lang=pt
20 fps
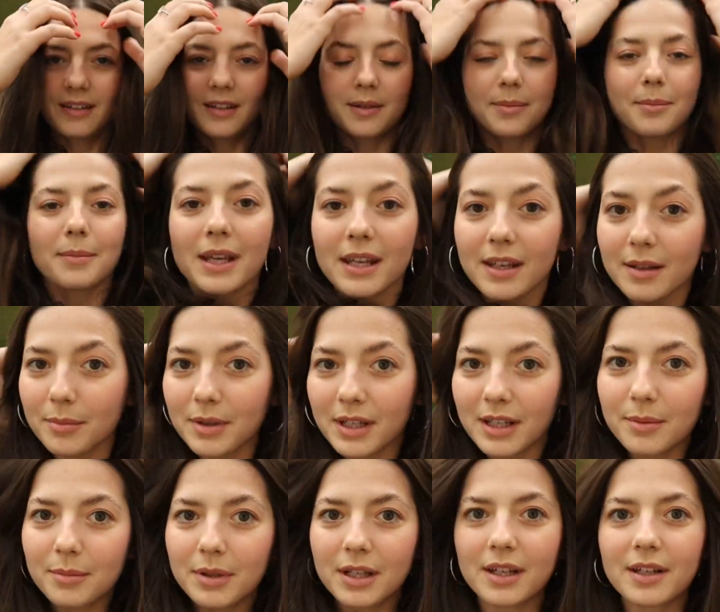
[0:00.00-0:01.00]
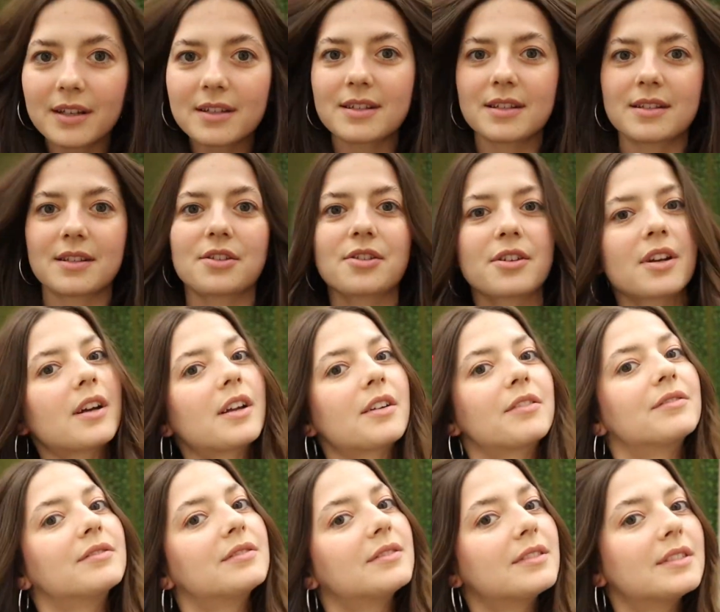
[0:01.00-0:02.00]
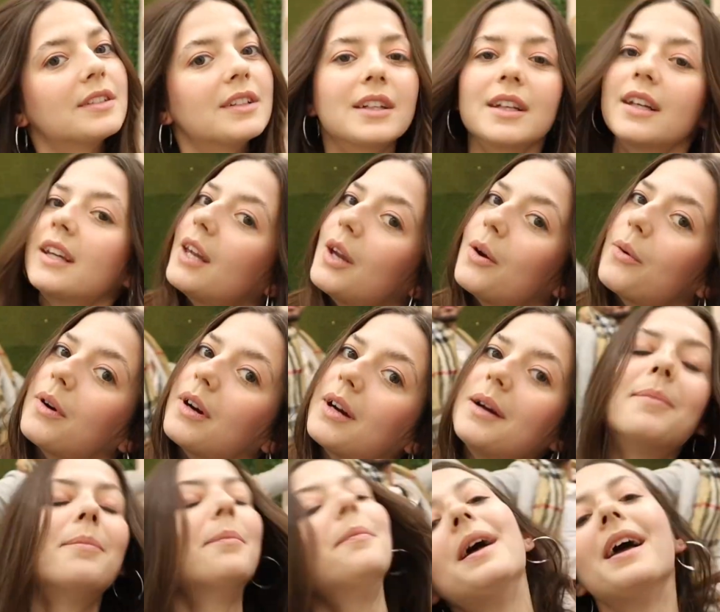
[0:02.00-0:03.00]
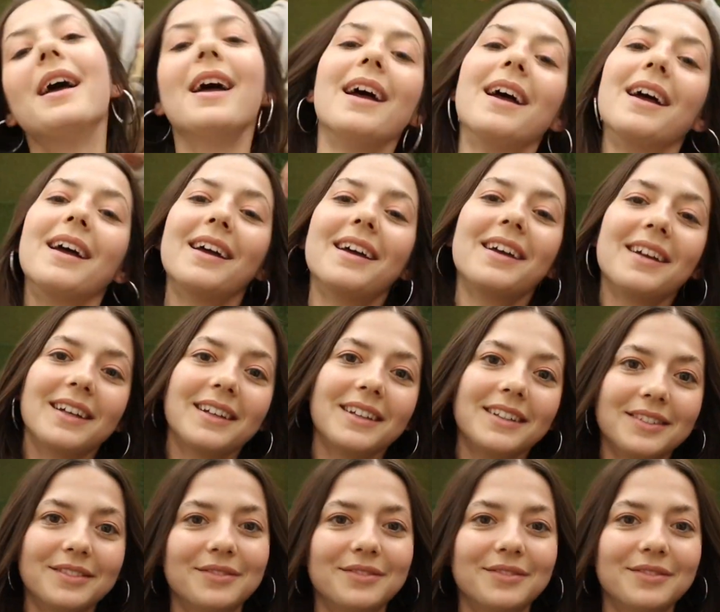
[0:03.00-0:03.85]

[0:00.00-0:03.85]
Amei, amei, amei. O que vocês acharam? amei!